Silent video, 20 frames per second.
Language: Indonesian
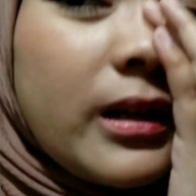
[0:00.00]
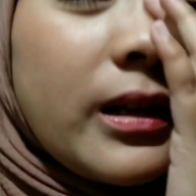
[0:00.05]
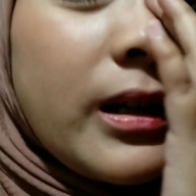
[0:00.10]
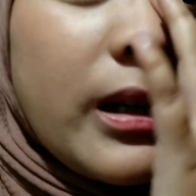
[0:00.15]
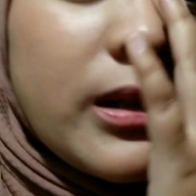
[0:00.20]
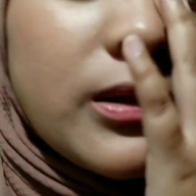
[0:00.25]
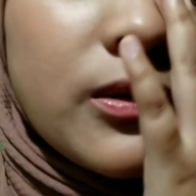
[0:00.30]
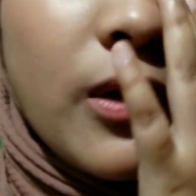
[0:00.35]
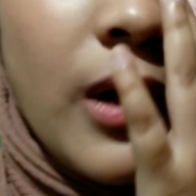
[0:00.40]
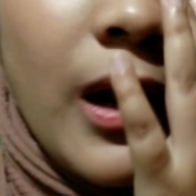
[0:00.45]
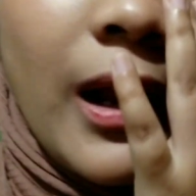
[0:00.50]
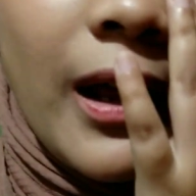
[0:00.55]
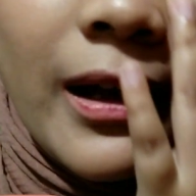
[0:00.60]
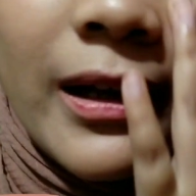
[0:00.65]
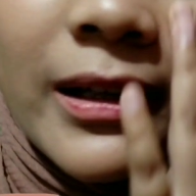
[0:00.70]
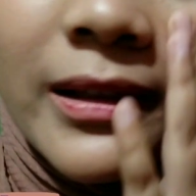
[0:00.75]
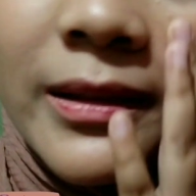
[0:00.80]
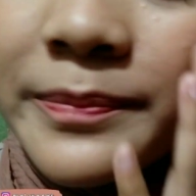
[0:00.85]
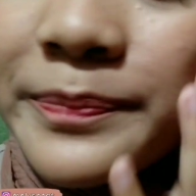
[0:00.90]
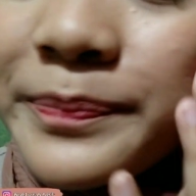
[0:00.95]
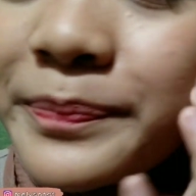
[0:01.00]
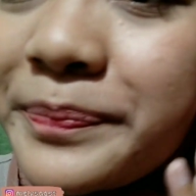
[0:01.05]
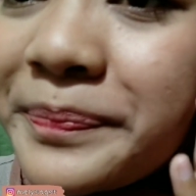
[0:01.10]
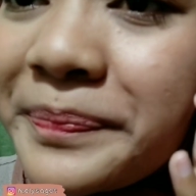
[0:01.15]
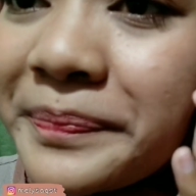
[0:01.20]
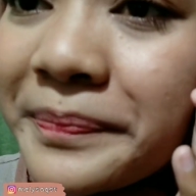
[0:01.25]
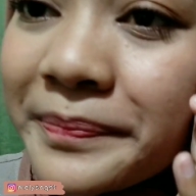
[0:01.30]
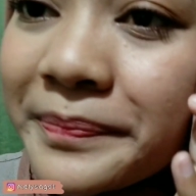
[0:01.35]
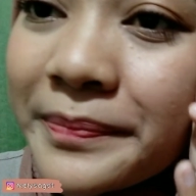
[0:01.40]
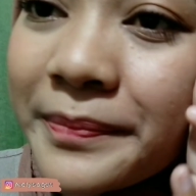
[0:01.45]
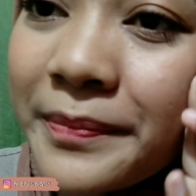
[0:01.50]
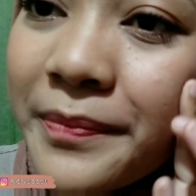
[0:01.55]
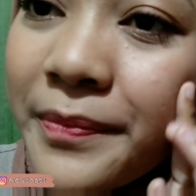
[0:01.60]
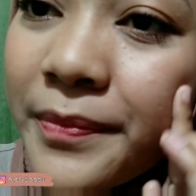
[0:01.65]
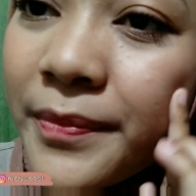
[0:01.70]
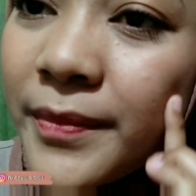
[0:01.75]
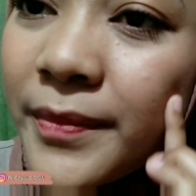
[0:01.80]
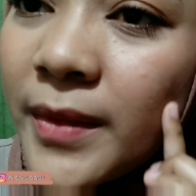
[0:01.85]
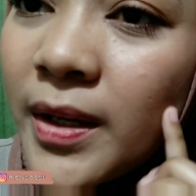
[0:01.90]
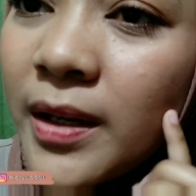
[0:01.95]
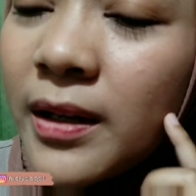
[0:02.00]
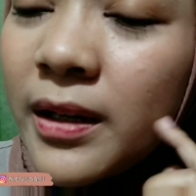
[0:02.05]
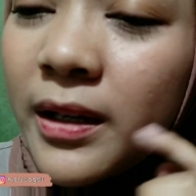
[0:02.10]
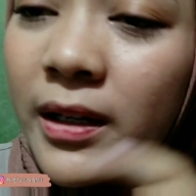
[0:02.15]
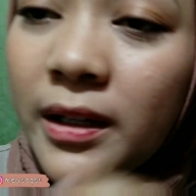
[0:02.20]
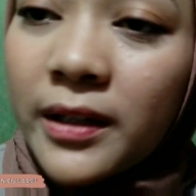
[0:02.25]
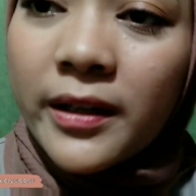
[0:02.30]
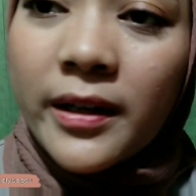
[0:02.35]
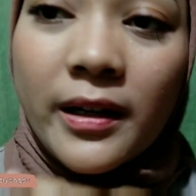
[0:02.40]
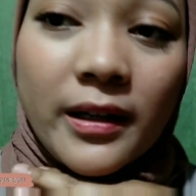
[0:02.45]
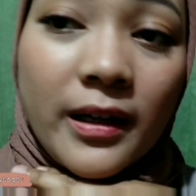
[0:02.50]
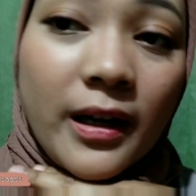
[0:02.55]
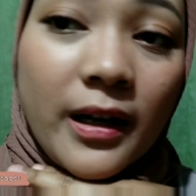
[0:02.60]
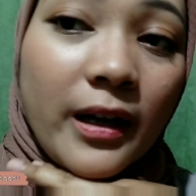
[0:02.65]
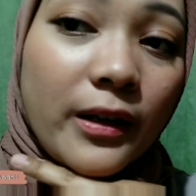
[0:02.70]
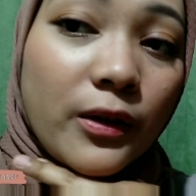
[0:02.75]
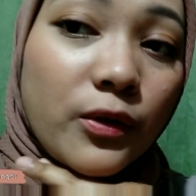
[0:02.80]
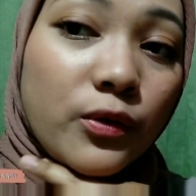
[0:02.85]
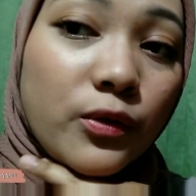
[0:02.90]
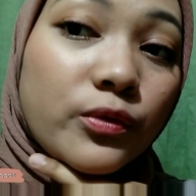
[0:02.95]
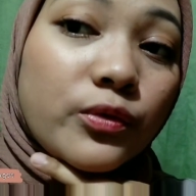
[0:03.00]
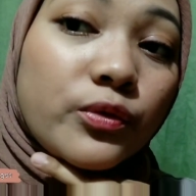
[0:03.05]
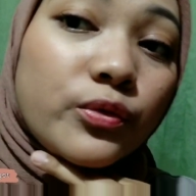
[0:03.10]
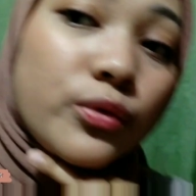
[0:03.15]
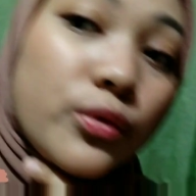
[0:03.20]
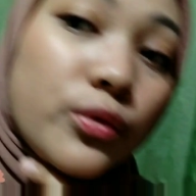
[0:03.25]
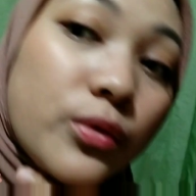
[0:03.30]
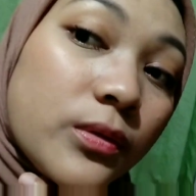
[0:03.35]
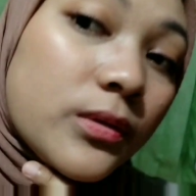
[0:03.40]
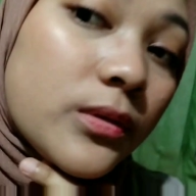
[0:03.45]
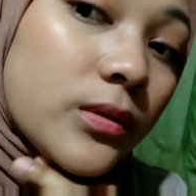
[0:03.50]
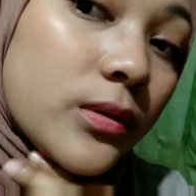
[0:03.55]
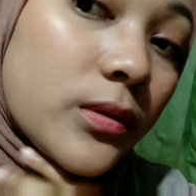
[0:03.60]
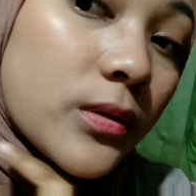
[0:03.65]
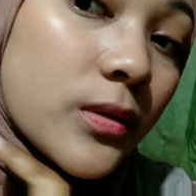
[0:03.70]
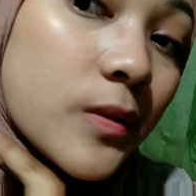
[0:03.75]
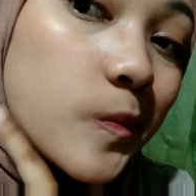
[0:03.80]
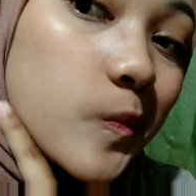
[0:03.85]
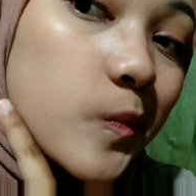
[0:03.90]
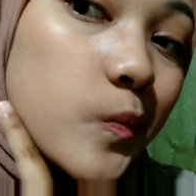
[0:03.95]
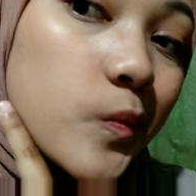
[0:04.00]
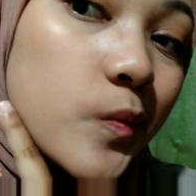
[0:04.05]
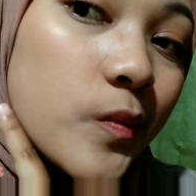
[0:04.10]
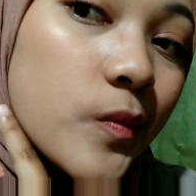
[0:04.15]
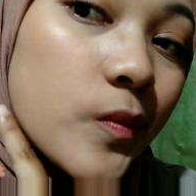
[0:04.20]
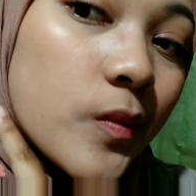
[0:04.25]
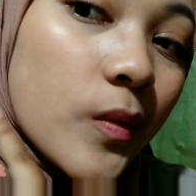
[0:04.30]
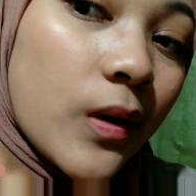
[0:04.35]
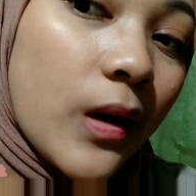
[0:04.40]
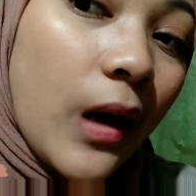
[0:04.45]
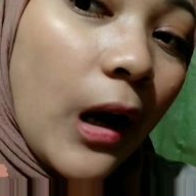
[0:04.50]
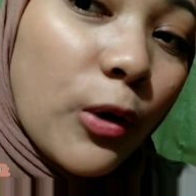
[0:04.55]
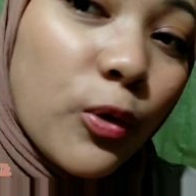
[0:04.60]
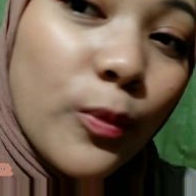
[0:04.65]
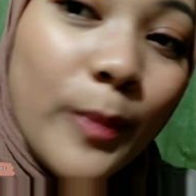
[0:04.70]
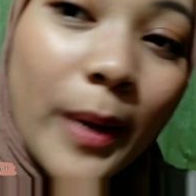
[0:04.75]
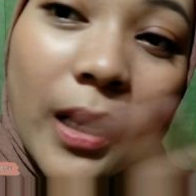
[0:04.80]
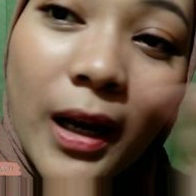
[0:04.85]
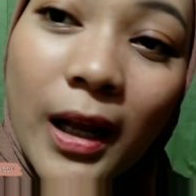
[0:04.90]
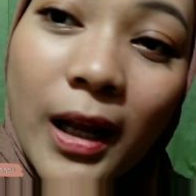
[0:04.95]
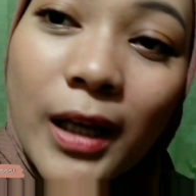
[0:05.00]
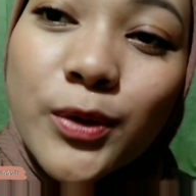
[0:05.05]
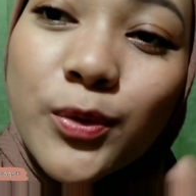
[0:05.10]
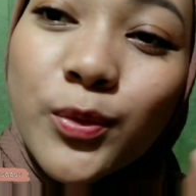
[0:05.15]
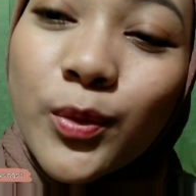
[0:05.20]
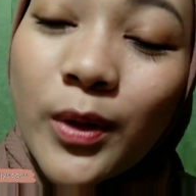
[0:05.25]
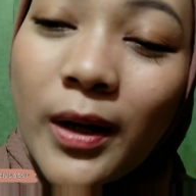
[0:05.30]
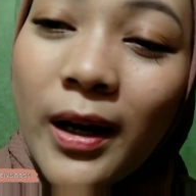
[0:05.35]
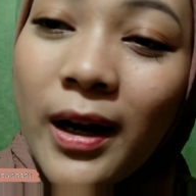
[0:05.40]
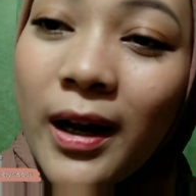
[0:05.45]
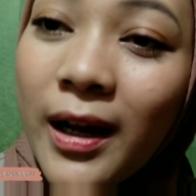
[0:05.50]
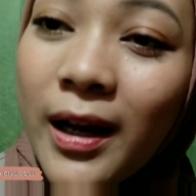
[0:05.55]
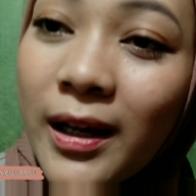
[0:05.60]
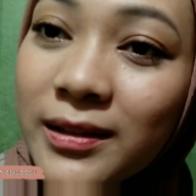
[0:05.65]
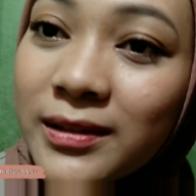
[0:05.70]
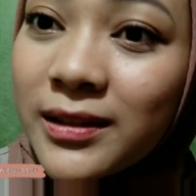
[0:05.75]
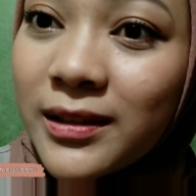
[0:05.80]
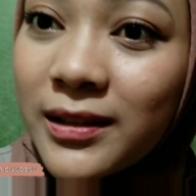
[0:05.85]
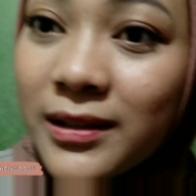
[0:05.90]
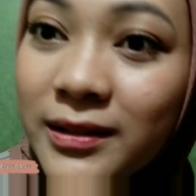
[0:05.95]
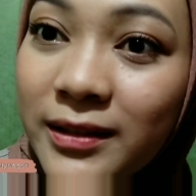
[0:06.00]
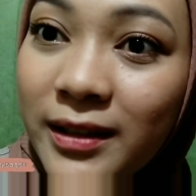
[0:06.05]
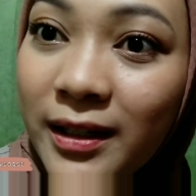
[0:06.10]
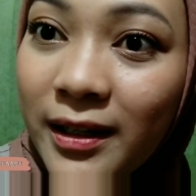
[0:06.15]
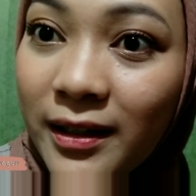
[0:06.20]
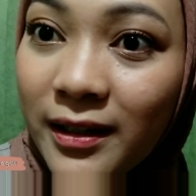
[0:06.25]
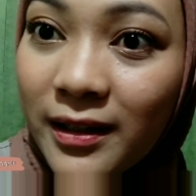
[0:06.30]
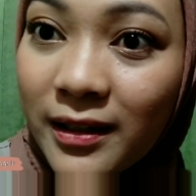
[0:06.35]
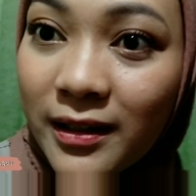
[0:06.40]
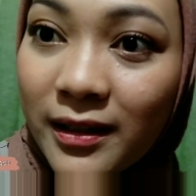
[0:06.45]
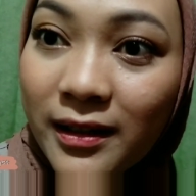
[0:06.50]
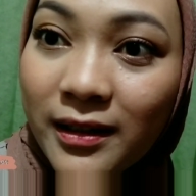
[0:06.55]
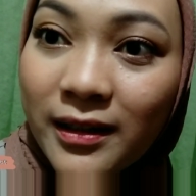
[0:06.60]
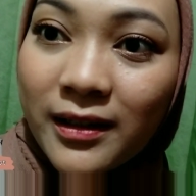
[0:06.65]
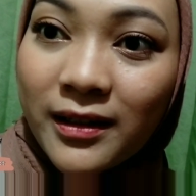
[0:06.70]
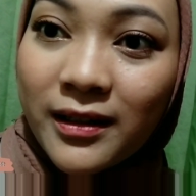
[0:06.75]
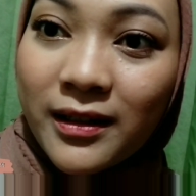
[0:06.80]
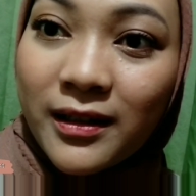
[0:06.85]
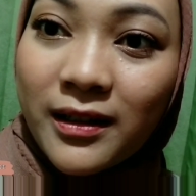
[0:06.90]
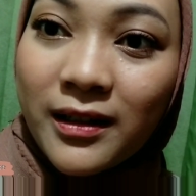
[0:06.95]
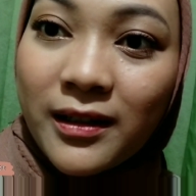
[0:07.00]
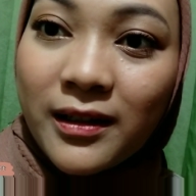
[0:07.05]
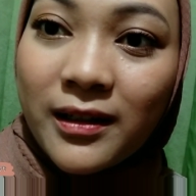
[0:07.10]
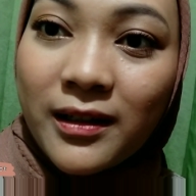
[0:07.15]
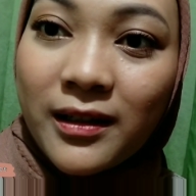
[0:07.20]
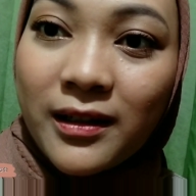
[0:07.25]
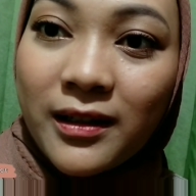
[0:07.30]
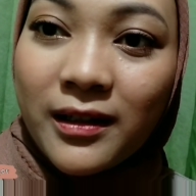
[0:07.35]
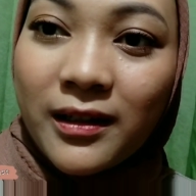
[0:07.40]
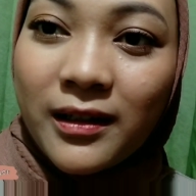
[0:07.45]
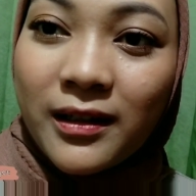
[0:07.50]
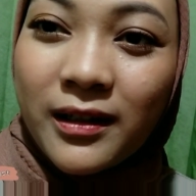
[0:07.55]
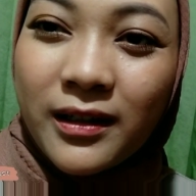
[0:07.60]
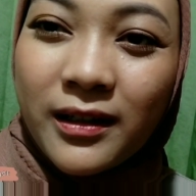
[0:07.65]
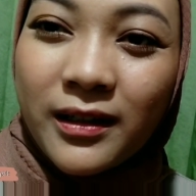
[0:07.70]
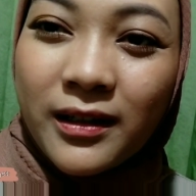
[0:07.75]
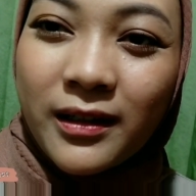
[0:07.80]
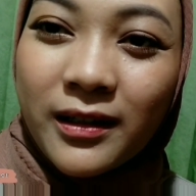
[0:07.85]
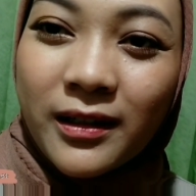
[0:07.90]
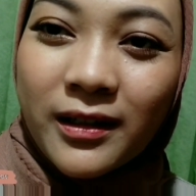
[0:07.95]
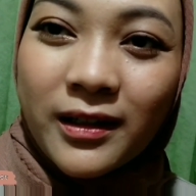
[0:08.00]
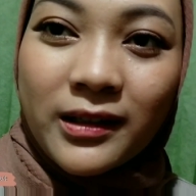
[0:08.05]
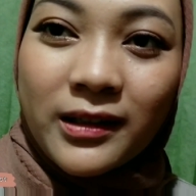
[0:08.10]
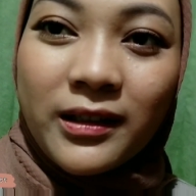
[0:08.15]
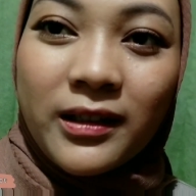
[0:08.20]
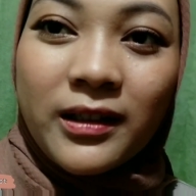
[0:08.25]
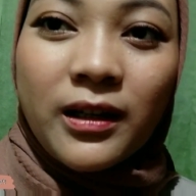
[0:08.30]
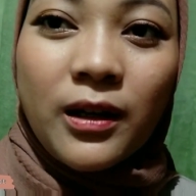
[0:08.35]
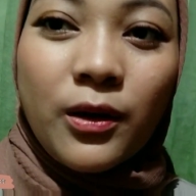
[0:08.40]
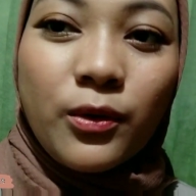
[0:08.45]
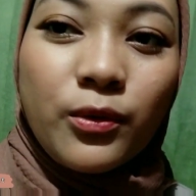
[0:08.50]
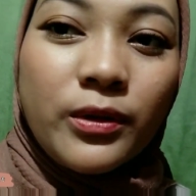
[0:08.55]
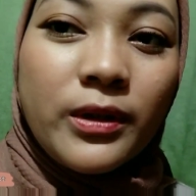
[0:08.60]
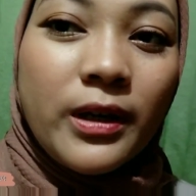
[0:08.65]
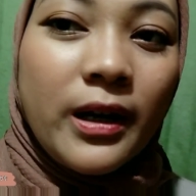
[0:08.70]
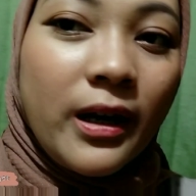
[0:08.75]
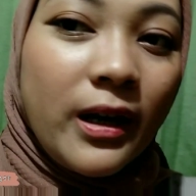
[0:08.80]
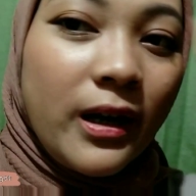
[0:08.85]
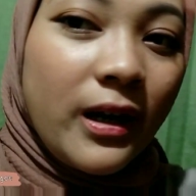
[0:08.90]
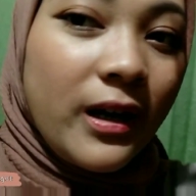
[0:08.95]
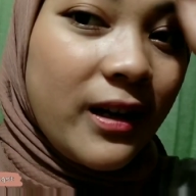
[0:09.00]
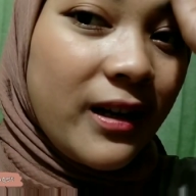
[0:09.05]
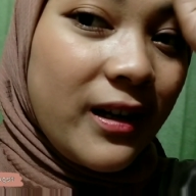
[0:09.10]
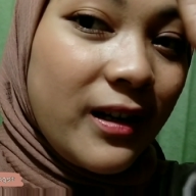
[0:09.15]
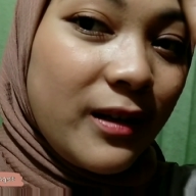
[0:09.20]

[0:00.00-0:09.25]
nggak sholat ini nggak kena air hudu aku malah suka hasilnya uh, ketika udah